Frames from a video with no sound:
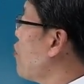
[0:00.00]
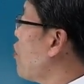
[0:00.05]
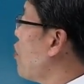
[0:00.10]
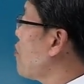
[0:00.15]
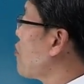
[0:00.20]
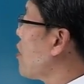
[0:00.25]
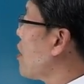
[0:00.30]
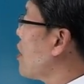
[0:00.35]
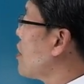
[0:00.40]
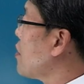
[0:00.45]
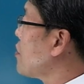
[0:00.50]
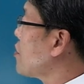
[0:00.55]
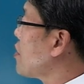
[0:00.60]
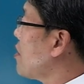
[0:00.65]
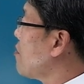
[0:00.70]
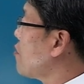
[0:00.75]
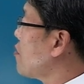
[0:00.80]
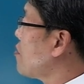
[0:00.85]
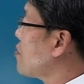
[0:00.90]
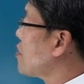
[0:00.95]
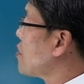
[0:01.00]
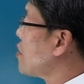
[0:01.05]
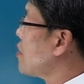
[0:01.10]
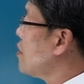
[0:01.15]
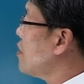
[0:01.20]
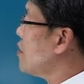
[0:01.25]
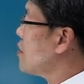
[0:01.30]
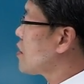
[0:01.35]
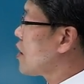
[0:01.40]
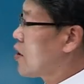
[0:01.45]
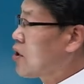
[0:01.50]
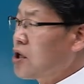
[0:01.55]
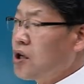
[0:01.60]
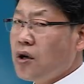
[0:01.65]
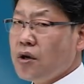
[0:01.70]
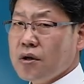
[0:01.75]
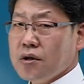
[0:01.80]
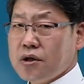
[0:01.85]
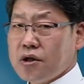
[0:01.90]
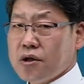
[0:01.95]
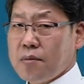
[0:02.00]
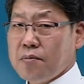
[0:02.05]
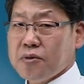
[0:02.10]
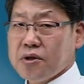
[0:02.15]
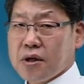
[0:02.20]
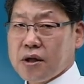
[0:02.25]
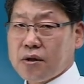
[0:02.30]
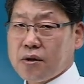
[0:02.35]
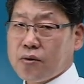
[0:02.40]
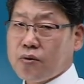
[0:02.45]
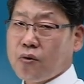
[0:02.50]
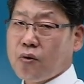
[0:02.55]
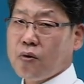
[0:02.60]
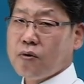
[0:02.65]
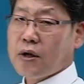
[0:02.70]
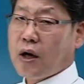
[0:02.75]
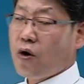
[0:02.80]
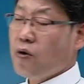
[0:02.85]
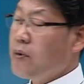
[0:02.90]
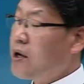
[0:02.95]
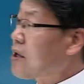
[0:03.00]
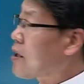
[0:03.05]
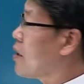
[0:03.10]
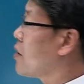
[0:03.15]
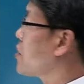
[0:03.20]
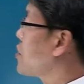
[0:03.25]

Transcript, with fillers: 보험과 관련된 부분들. 자, 이거는 시험 문제 또 나올 만한 게